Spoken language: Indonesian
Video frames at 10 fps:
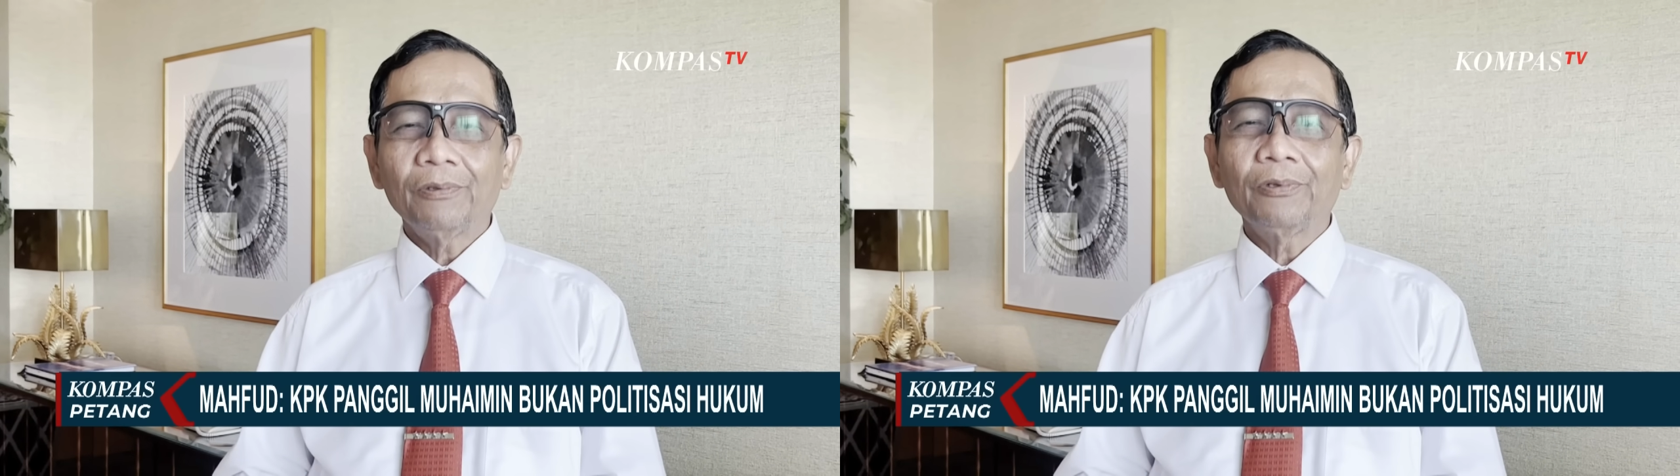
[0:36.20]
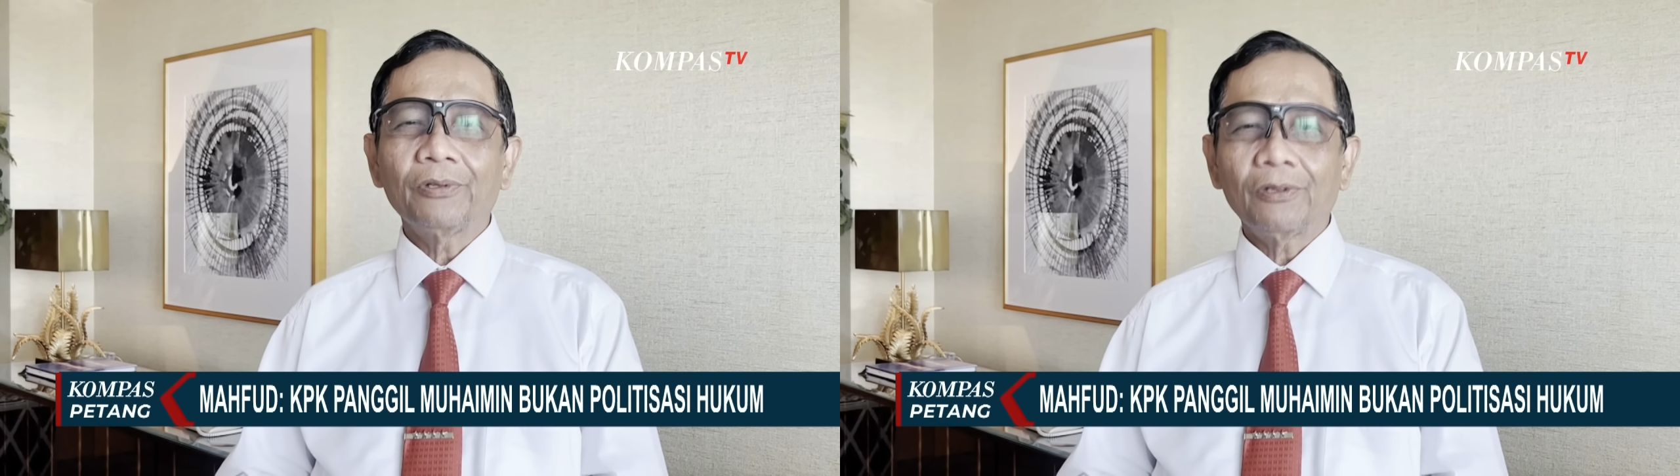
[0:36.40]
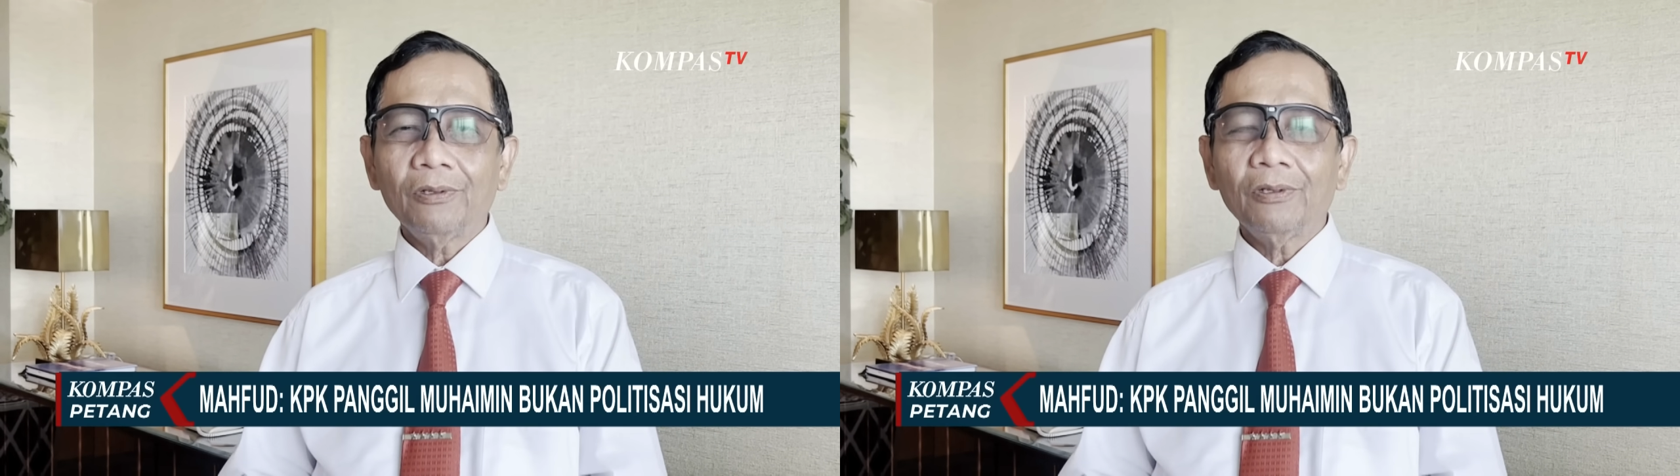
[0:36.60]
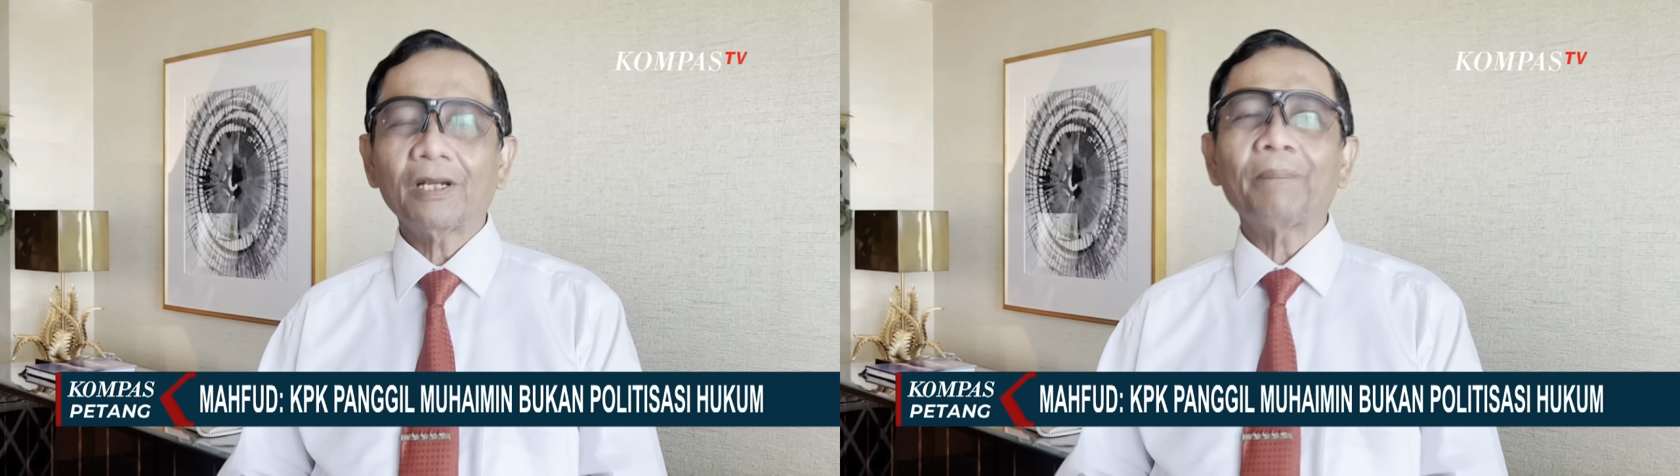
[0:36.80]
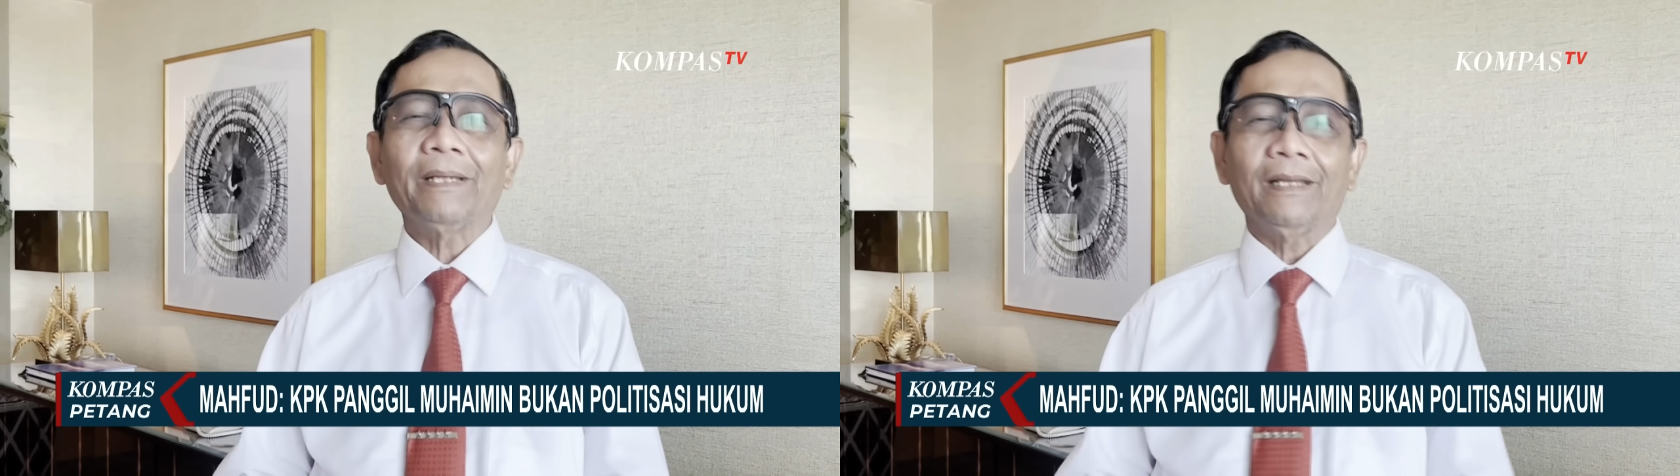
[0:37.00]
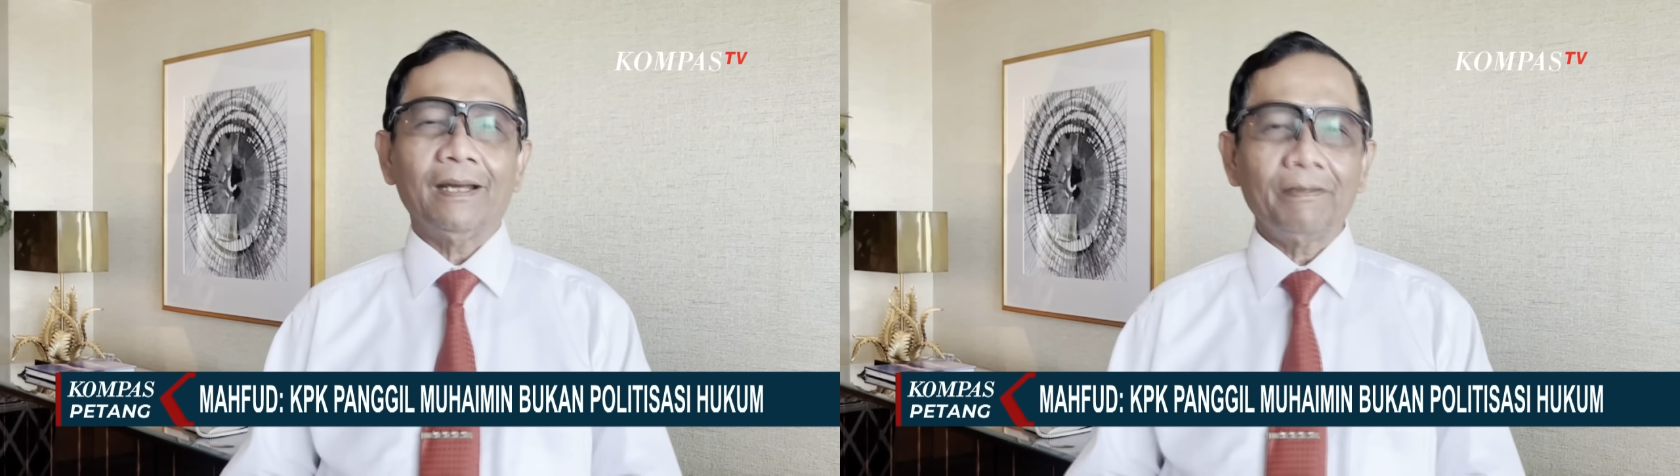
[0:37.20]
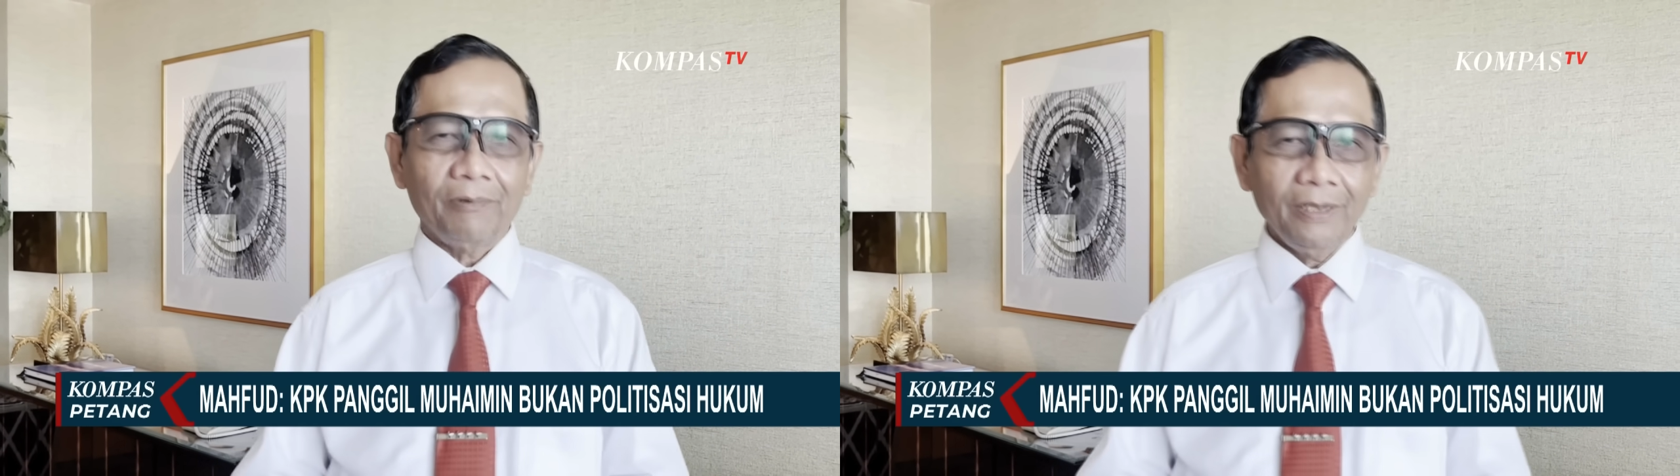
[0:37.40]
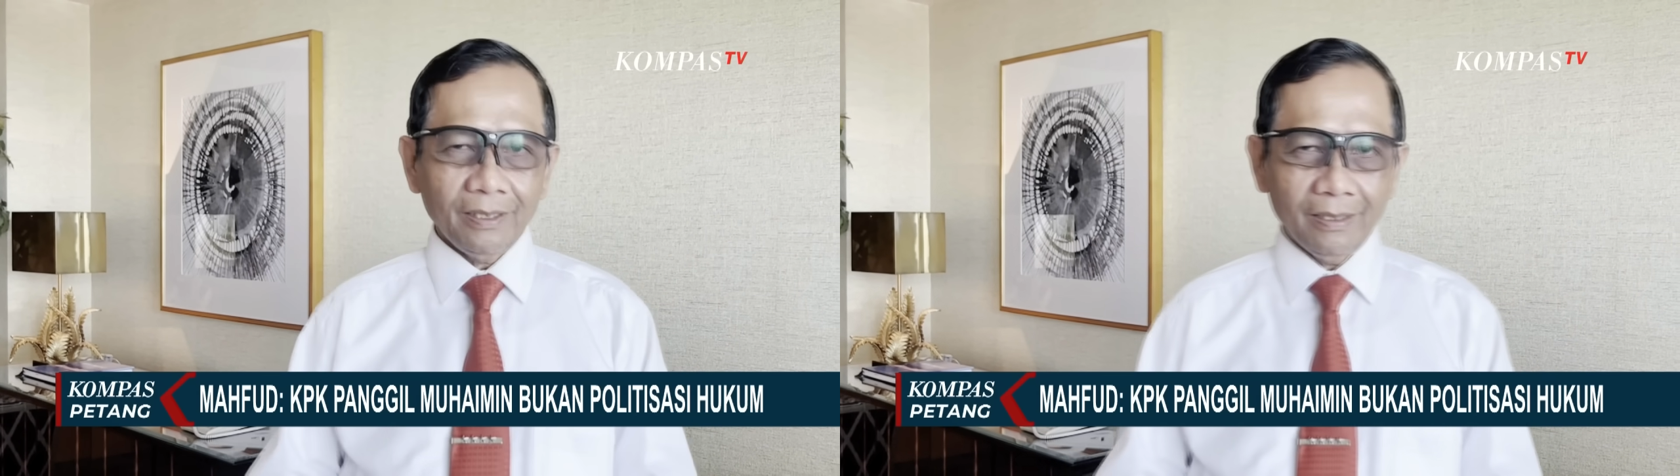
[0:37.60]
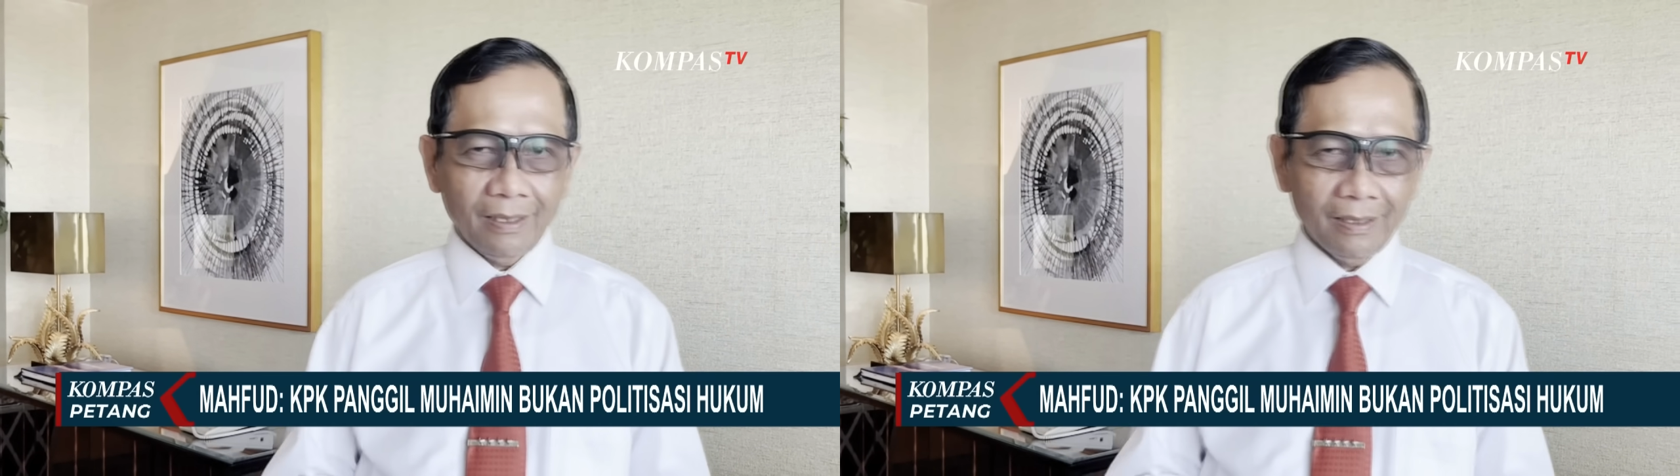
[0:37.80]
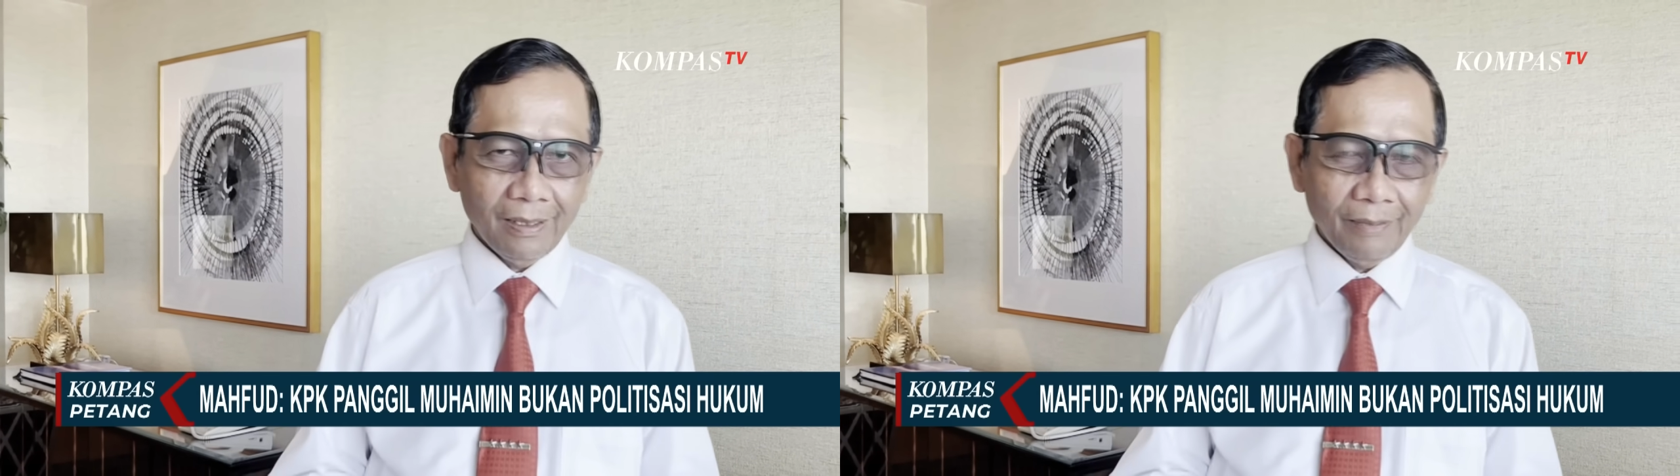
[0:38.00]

untuk kepentingan politik.